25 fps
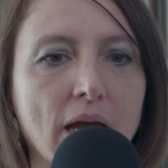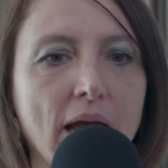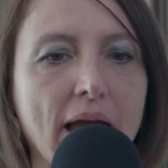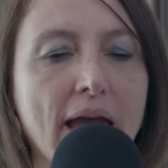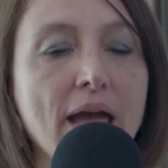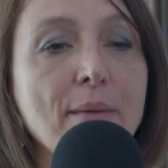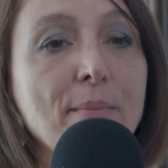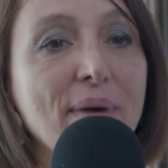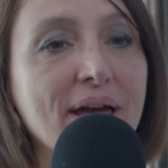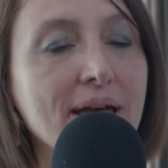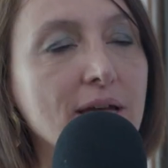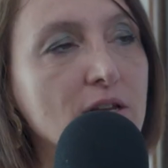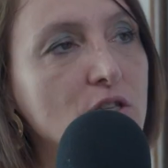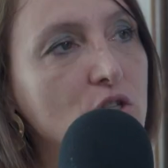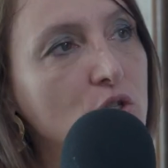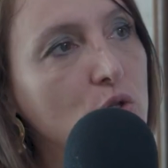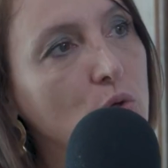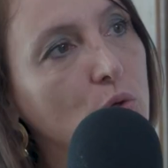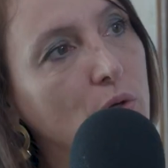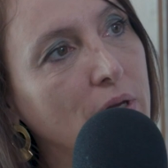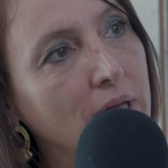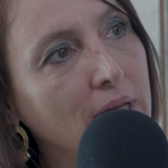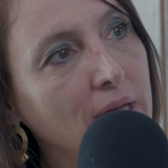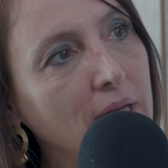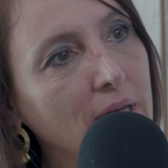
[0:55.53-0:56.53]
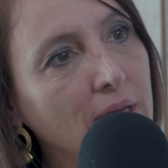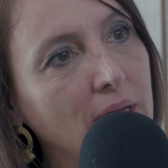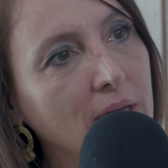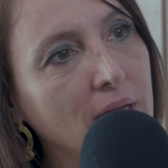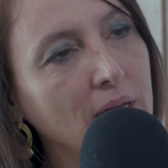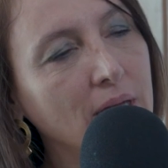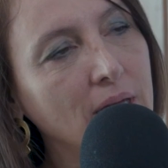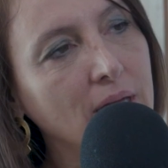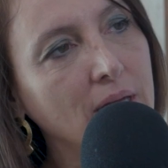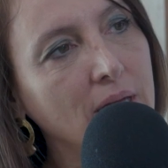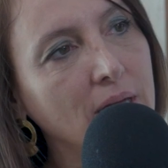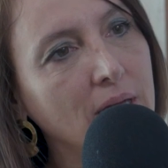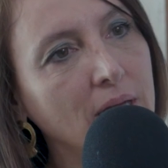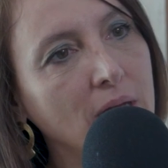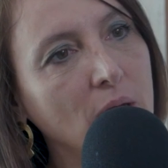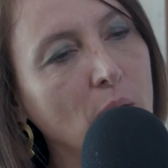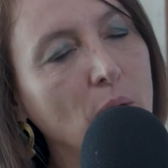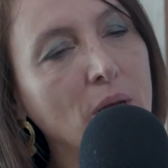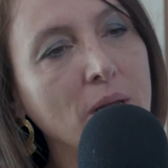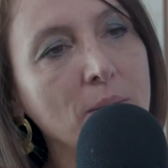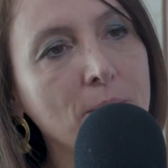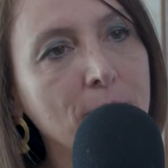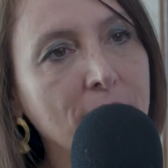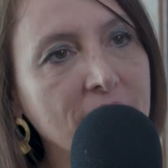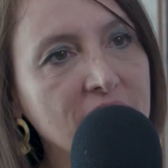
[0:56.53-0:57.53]
È emerso che eh,
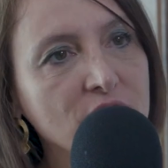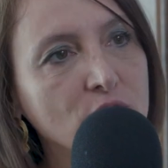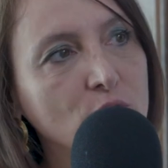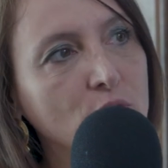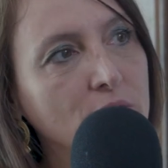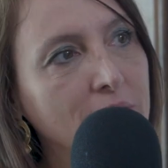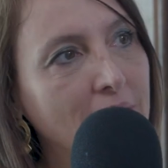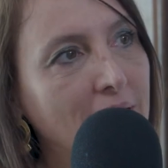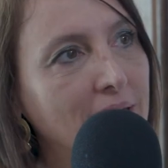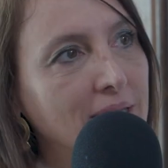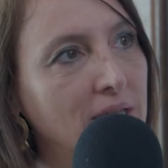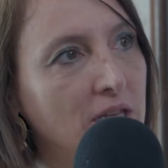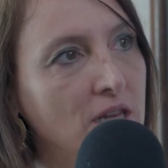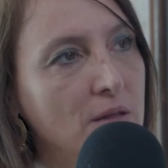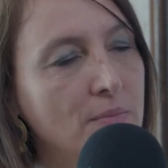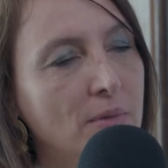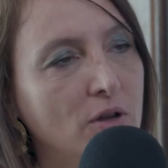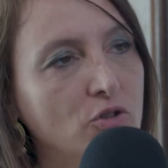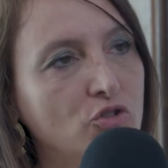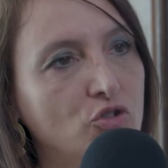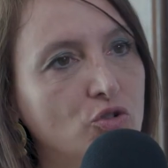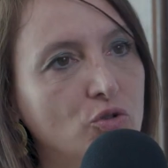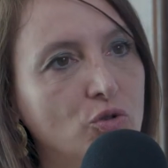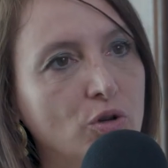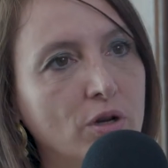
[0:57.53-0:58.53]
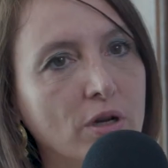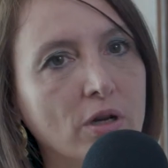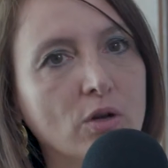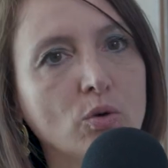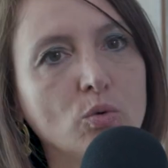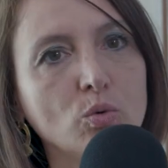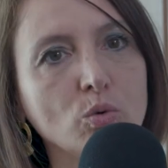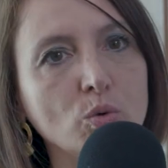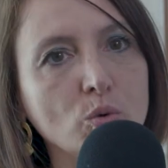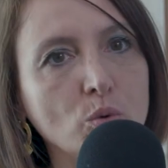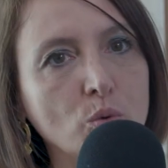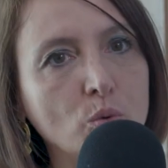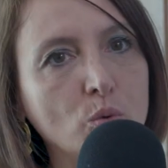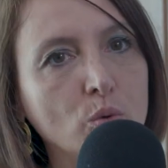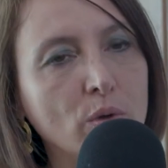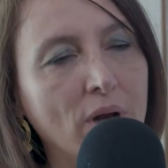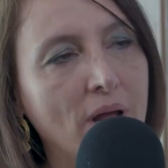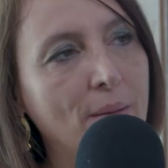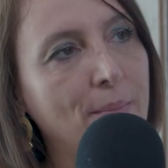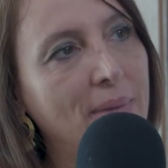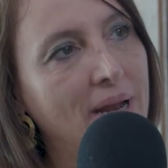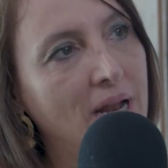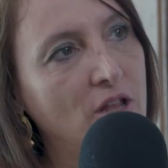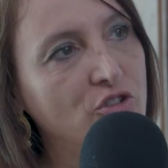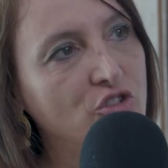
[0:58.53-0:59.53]
le imprese dotate di maggior
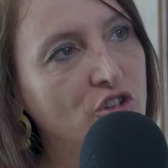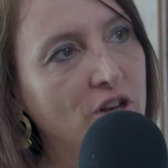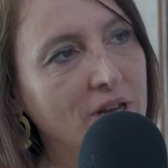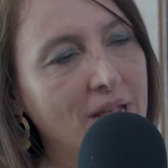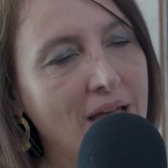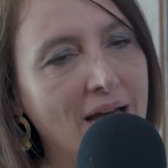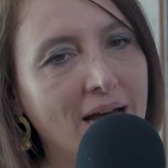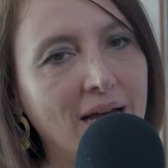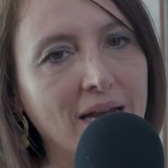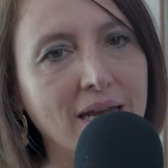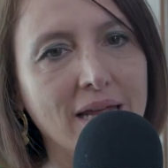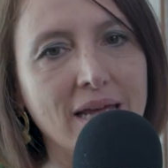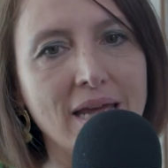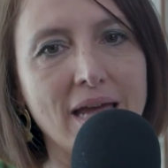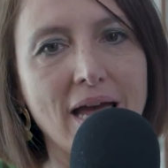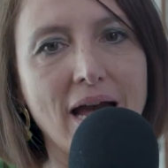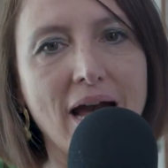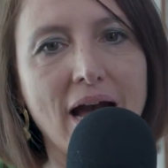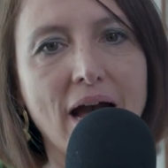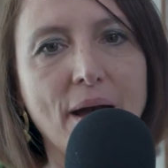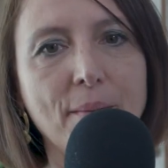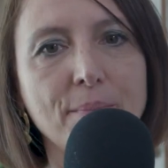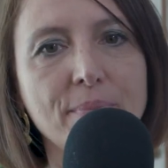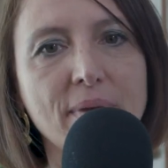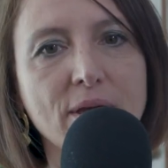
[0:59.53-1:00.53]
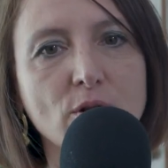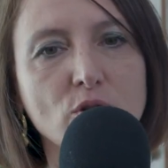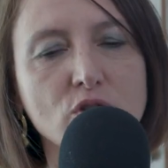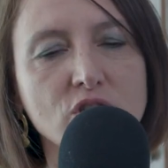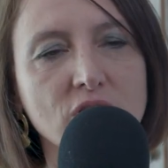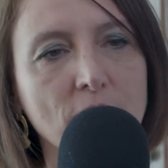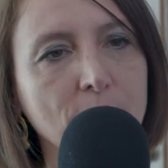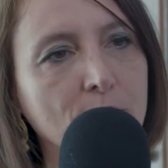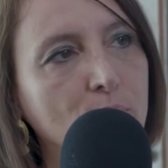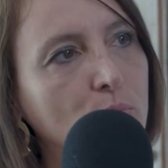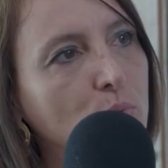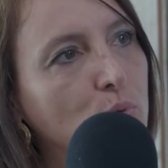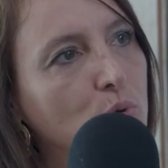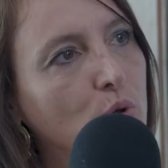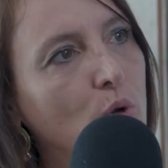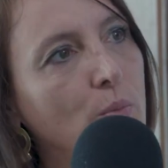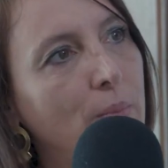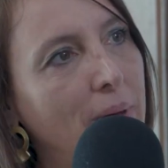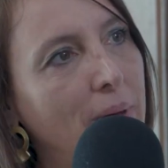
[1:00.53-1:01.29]
cultura manageriale abbiano saputo